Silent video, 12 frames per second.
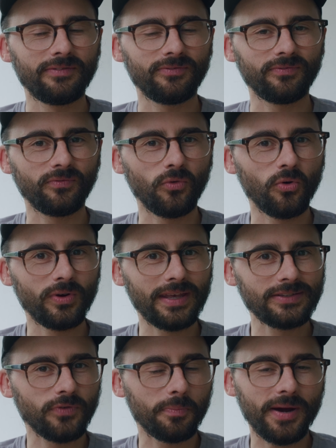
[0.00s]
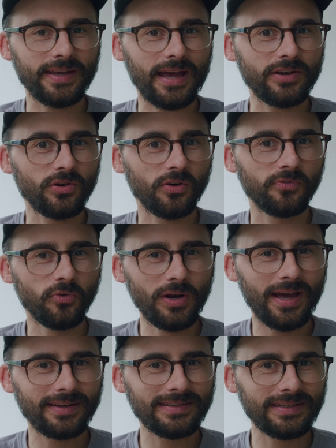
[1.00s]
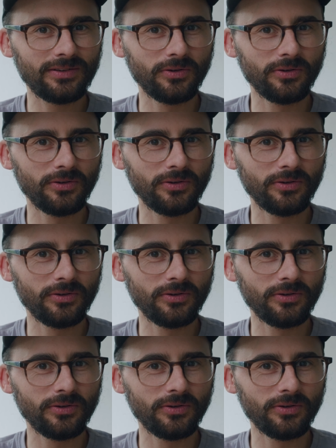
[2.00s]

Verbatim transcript: wo jetzt vor ein paar Jahren noch Full HD